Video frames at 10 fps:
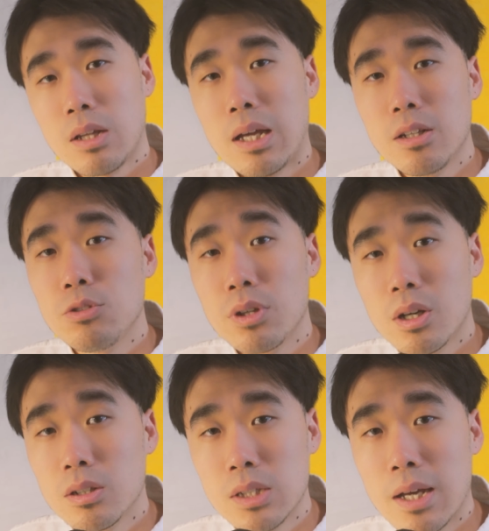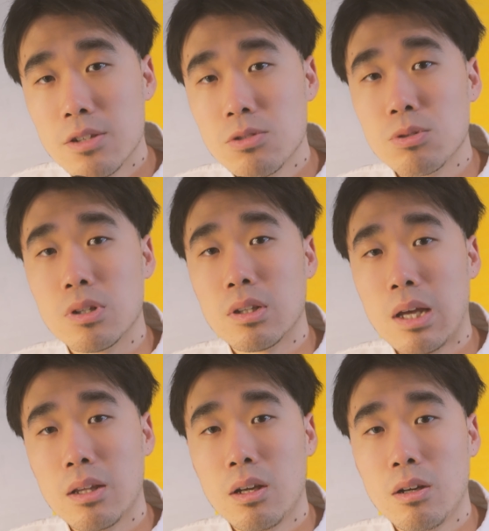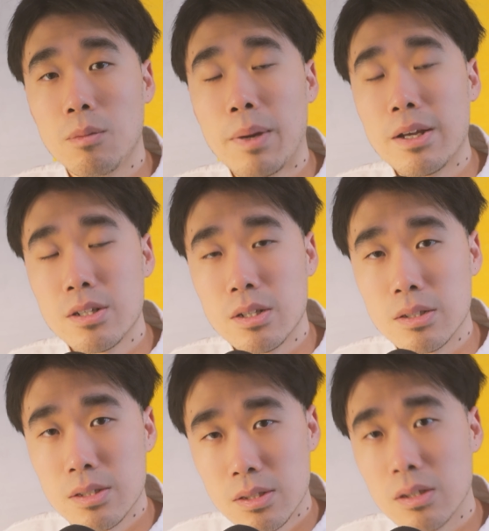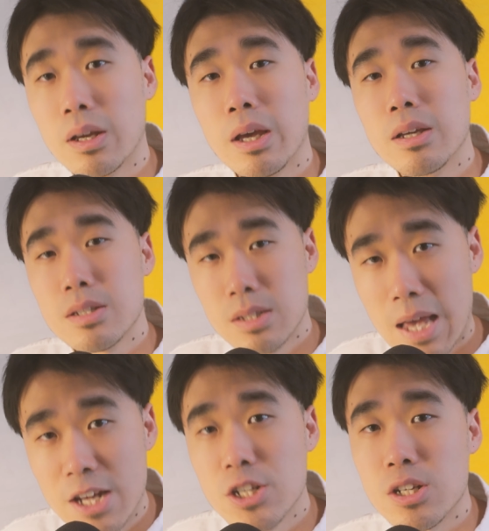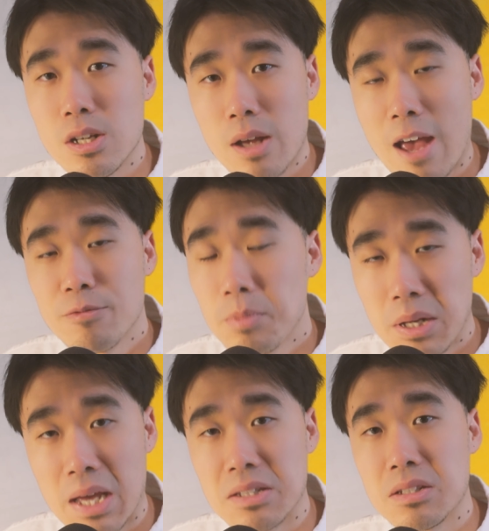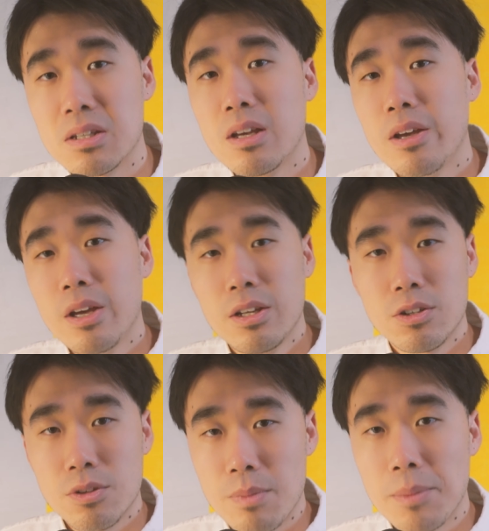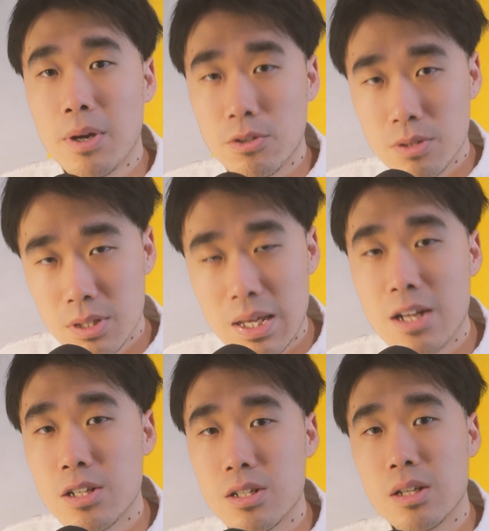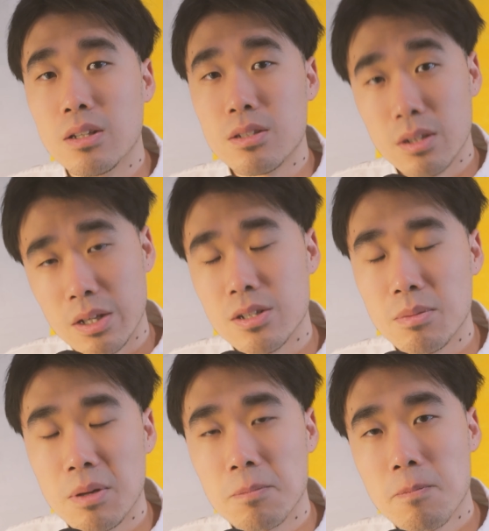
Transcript: 它的最高参数只能达到拍摄四 K 三十 FPS，就是每秒钟三十帧四 K 视频，